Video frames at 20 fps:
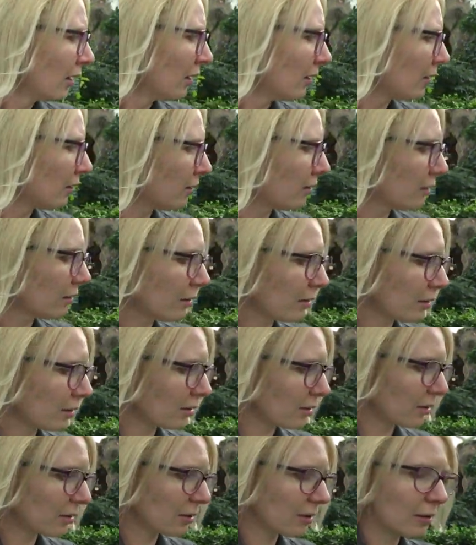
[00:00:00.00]
э,
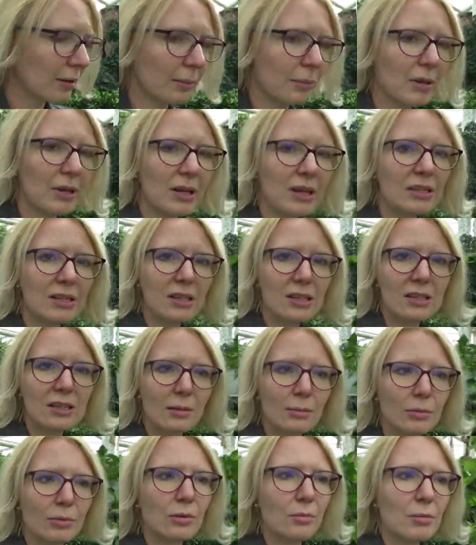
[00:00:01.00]
берите с
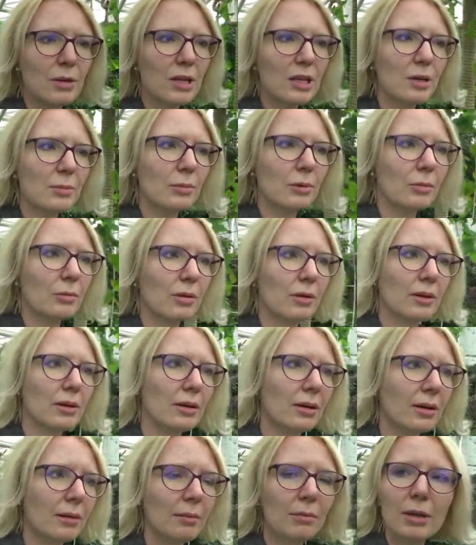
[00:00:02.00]
собой минимум,
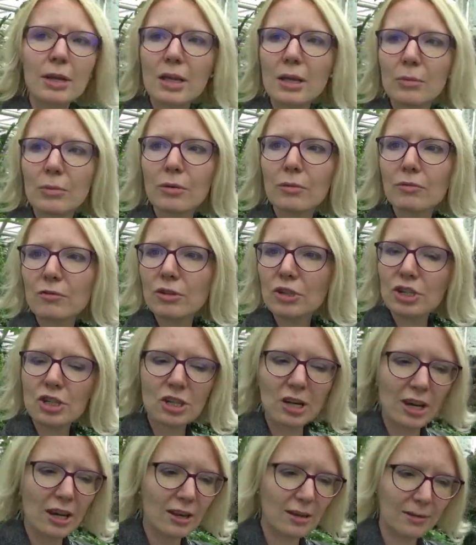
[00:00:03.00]
минимум
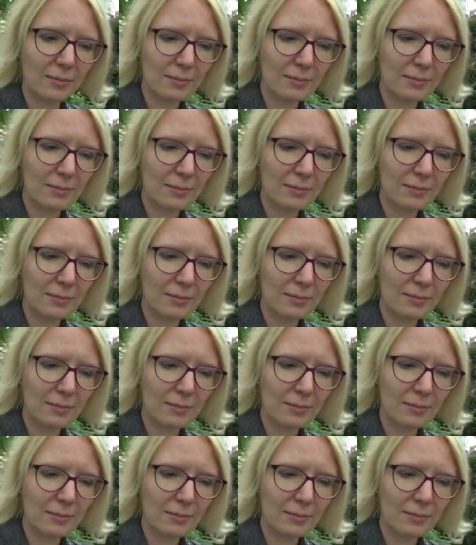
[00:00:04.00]
вещей.